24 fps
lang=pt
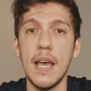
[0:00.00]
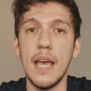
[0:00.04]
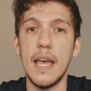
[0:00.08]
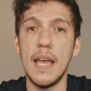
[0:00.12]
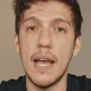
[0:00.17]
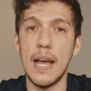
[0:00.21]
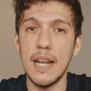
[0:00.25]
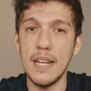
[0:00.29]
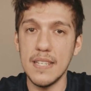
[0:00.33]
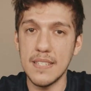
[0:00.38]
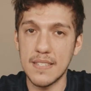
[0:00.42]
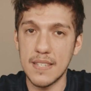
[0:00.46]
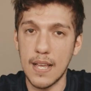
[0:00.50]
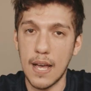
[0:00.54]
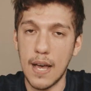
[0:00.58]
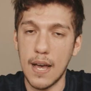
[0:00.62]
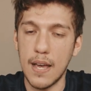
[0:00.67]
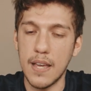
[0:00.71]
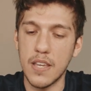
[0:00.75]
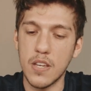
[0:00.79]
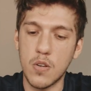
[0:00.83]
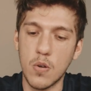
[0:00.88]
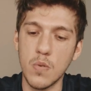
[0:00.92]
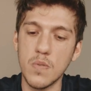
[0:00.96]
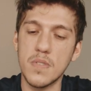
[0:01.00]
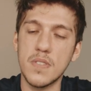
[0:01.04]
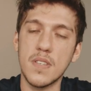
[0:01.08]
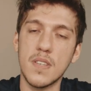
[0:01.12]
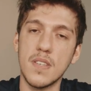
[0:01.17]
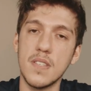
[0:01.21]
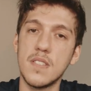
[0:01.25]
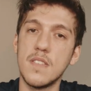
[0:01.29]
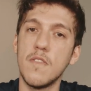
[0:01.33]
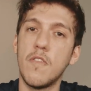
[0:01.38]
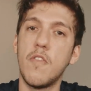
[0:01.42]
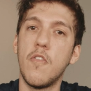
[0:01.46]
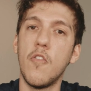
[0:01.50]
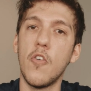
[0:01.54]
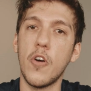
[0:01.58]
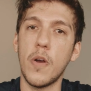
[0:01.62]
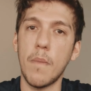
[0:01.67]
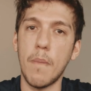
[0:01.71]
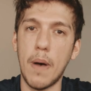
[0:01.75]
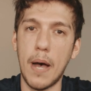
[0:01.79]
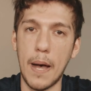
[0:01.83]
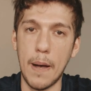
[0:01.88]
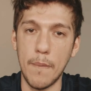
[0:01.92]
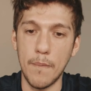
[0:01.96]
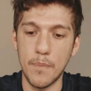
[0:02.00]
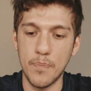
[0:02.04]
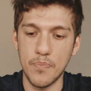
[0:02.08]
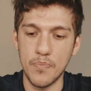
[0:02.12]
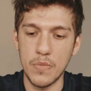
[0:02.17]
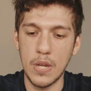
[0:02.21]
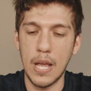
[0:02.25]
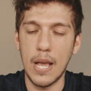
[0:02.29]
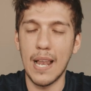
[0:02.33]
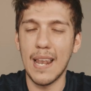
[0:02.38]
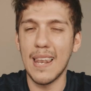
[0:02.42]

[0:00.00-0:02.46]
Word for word: realizar e conseguir se formar.